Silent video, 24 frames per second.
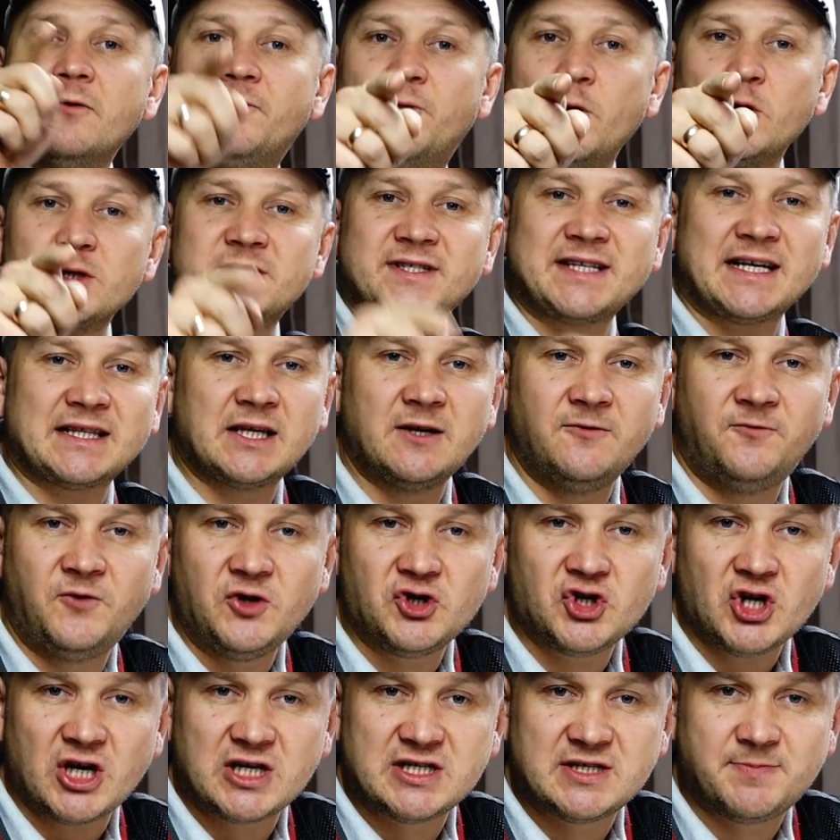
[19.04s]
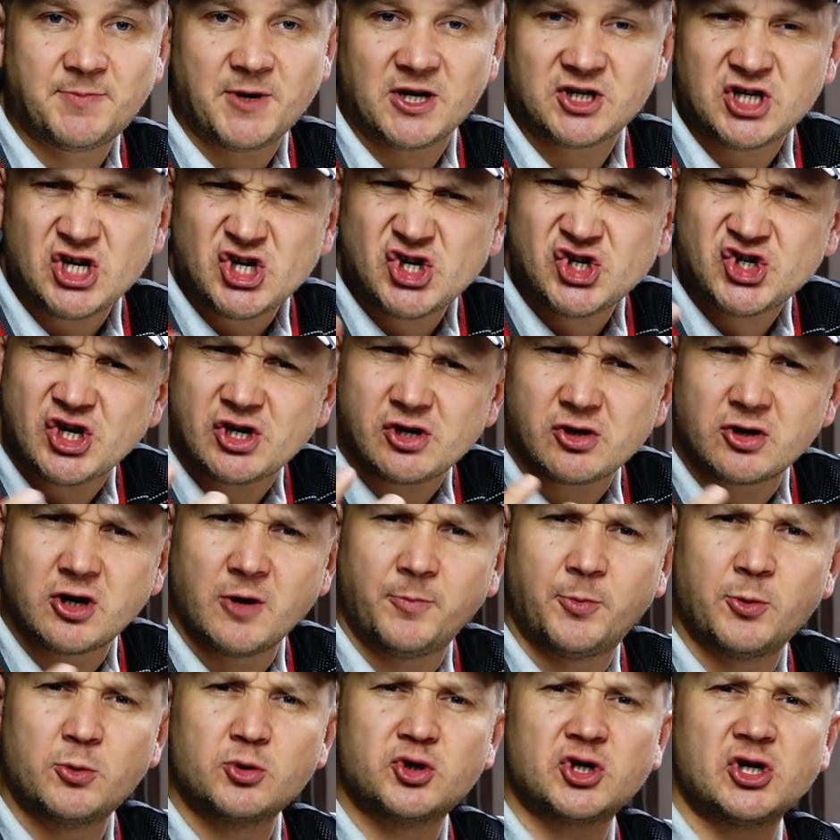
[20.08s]
W ostatnim Fish Expressie
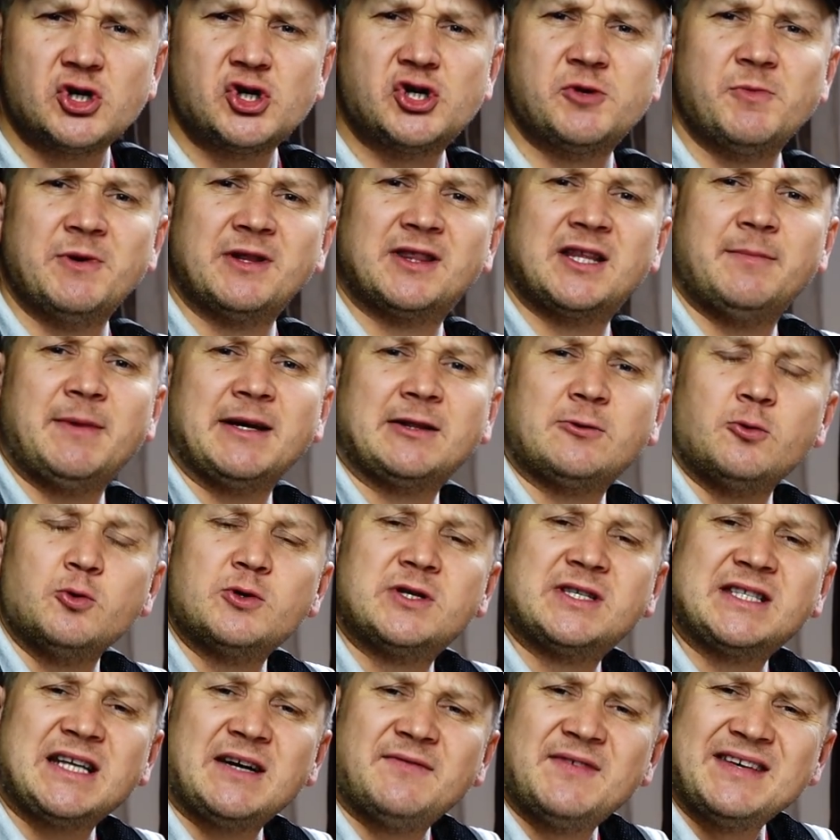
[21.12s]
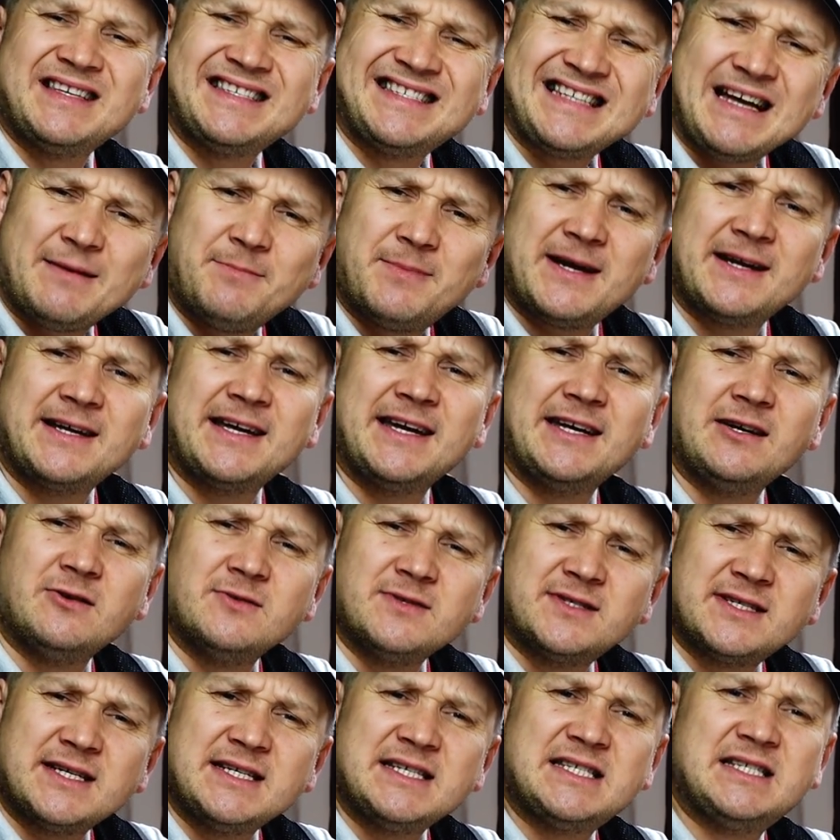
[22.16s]
szeroko poruszyliśmy temat ustawy
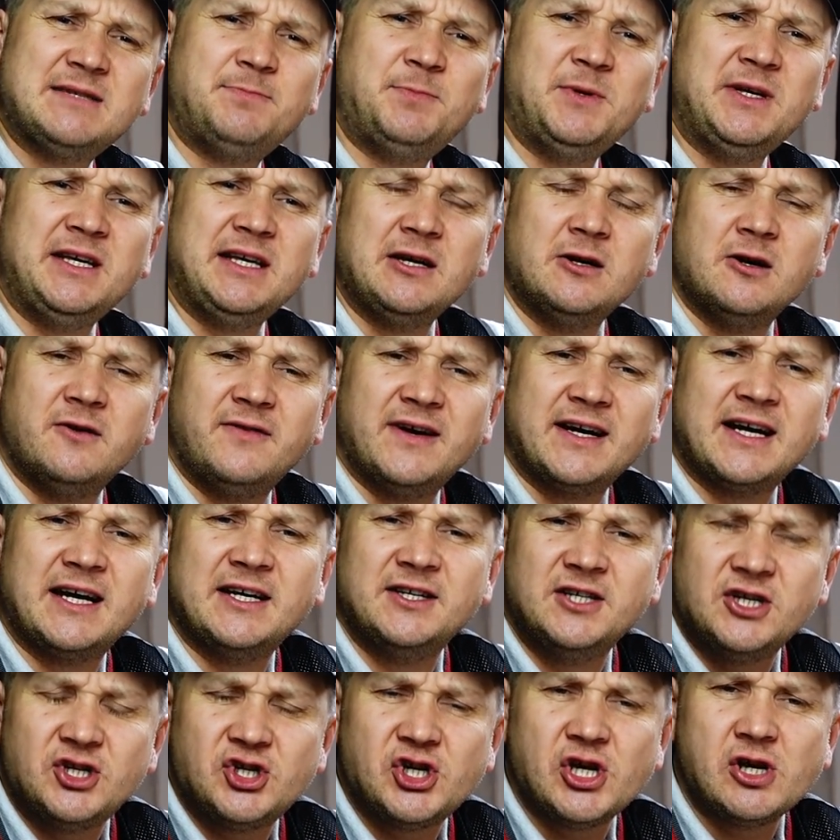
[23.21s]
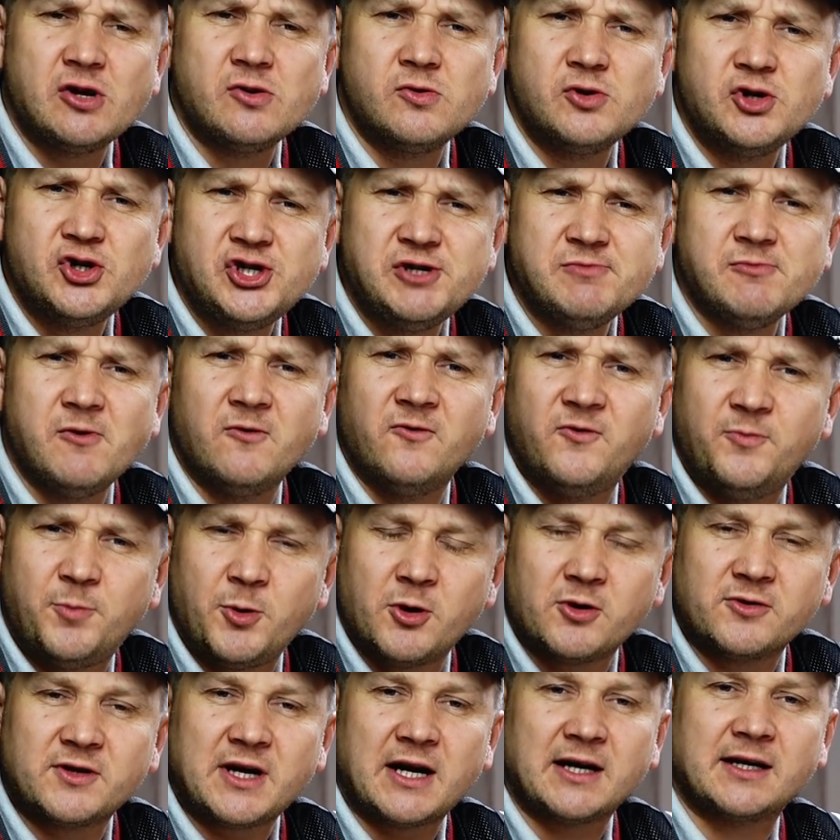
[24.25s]
zabraniającej spinningowania jesienią i zimą w
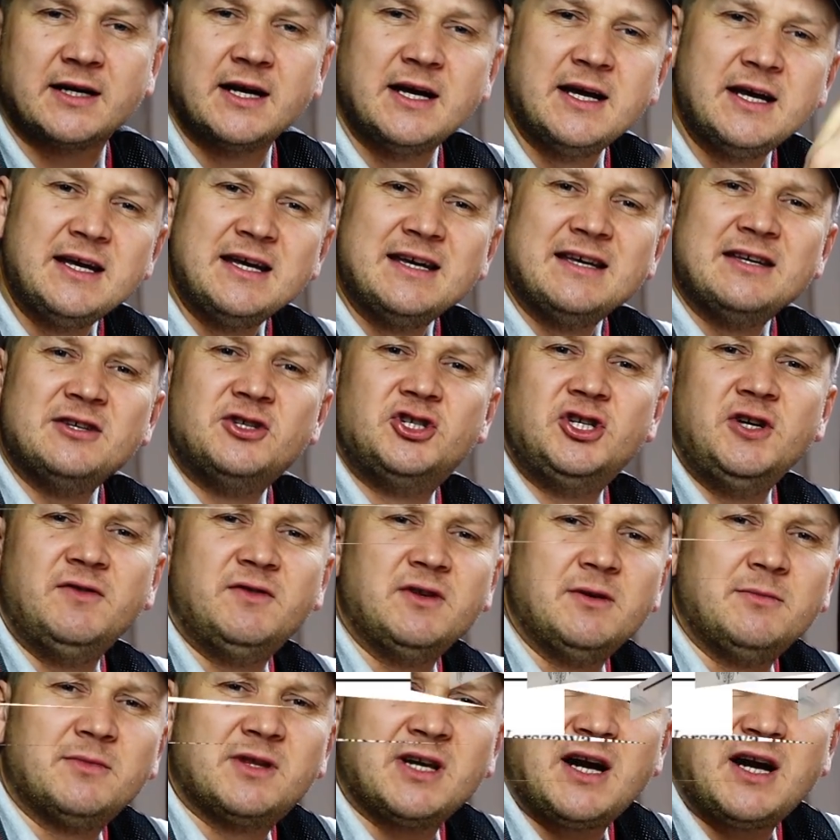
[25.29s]
portach. Dziwnym